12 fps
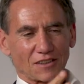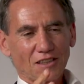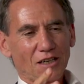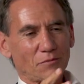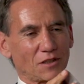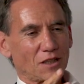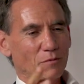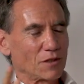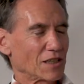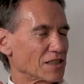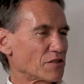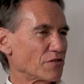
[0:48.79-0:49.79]
Dann habe ich
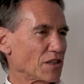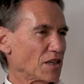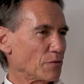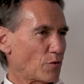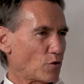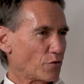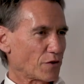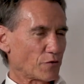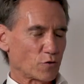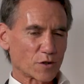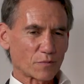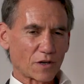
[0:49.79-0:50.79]
aber ganz viele
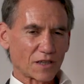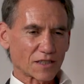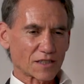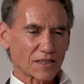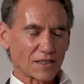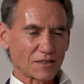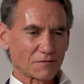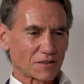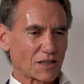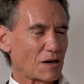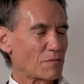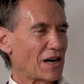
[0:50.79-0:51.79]
Profifußballer gesehen,
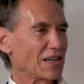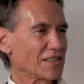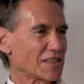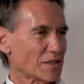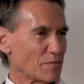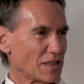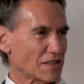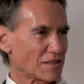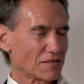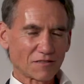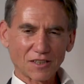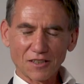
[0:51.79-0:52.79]
da haben wir alles
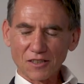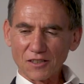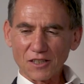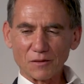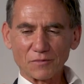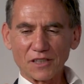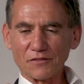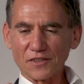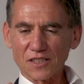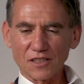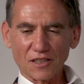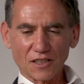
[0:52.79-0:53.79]
gemessen. Die haben
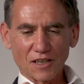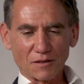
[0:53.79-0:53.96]
Defizite